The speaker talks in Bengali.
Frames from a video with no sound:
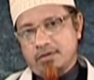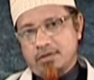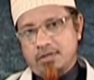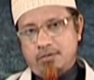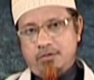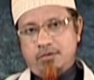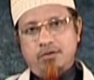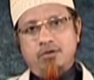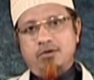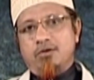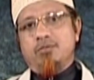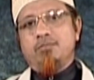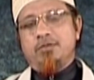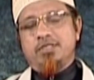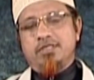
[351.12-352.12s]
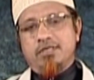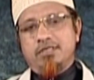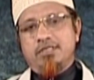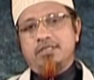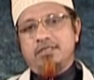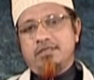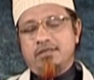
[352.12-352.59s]
কেউ একটু গরম
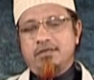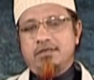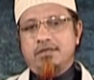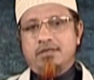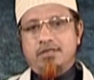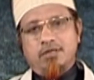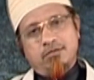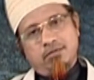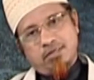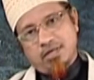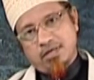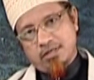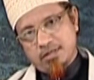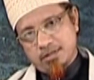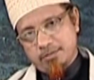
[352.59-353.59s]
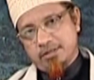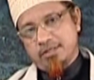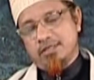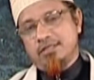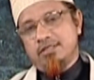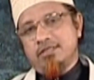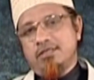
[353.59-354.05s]
মেজাজের কেউ একটু ঠান্ডা
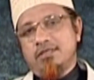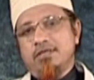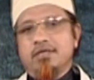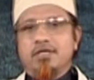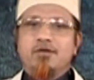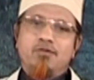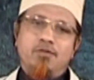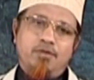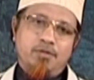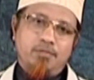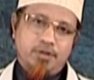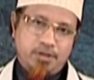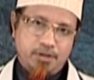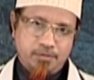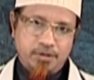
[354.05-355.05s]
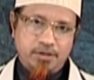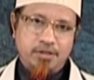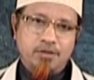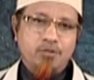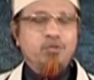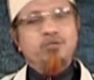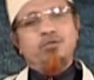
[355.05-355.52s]
মেজাজের কেউ আবার মাঝামাঝি
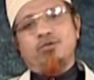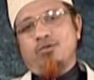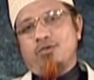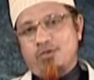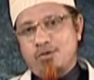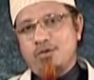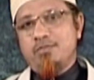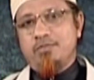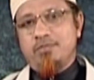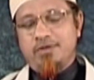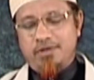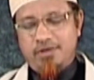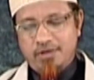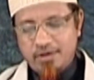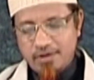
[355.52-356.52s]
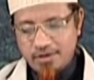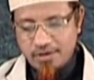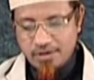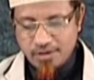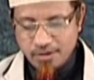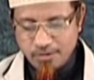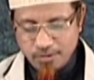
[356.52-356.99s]
কত রকম
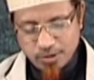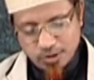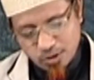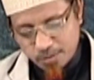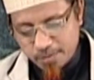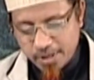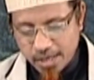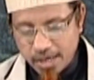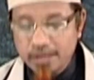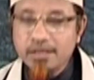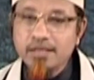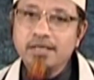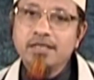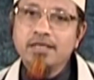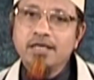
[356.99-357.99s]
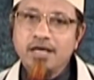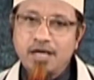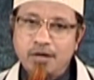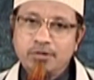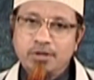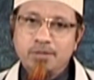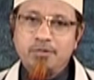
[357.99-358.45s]
এগুলো সবই আয়াতের
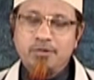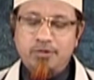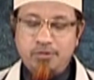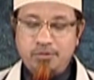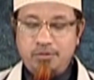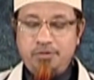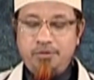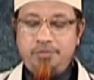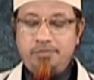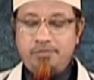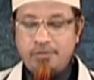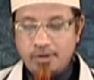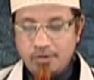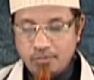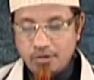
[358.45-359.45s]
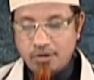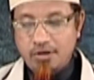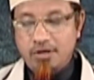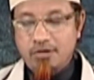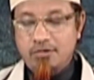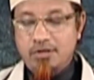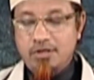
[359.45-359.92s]
আওতাভুক্ত
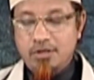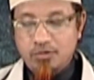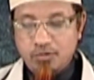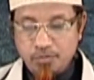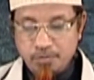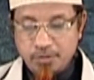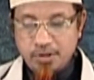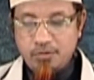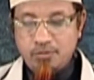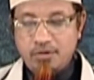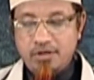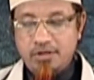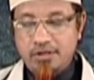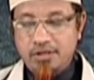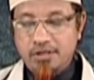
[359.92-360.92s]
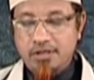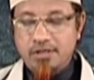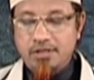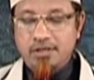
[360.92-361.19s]
ওখালাকুম জোয়াজা